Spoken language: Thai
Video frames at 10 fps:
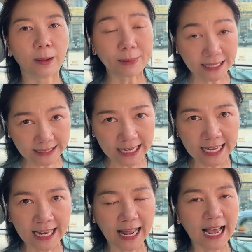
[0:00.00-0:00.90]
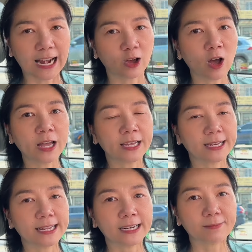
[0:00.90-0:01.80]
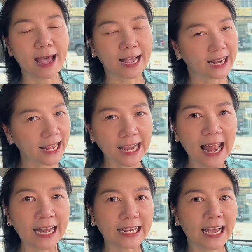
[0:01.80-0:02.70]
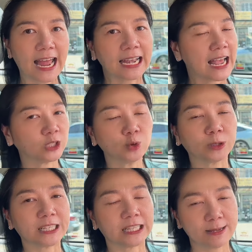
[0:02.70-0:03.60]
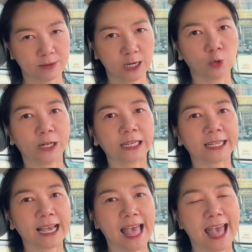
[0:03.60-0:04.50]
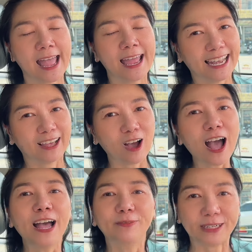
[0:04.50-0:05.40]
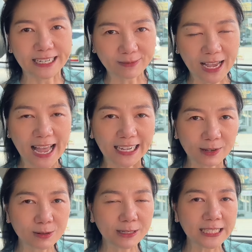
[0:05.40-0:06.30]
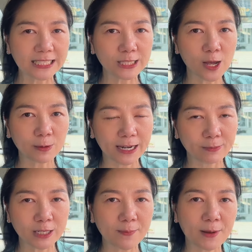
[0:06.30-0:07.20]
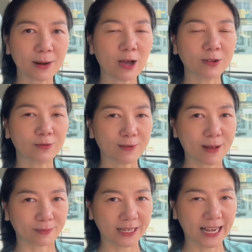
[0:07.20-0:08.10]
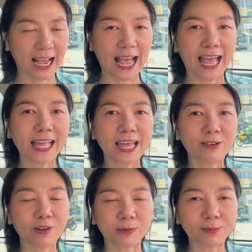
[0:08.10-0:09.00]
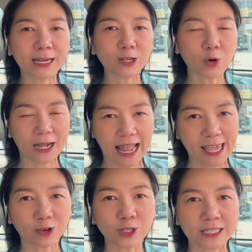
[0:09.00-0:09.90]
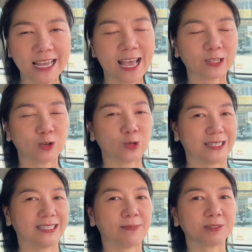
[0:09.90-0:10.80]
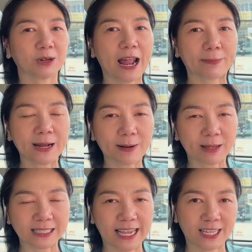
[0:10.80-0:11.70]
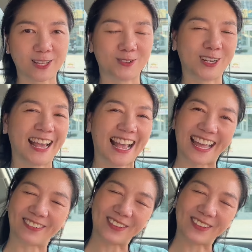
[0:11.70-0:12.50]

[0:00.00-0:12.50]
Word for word: บิ๊กซีนะคะแล้วก็เดินมาใกล้ ๆเลยค่ะ ร้านอยู่ติดริมถนนเลยค่ะ แล้วก็เหมือนเดิมนะคะถ้าเพื่อนๆชื่นชอบคลิปที่จำนำมาเล่ากันฟังแบบนี้นะคะฝากเพื่อนกดไลค์กดแชร์กด subscribe เป็นกำลังใจให้จำด้วยนะคะ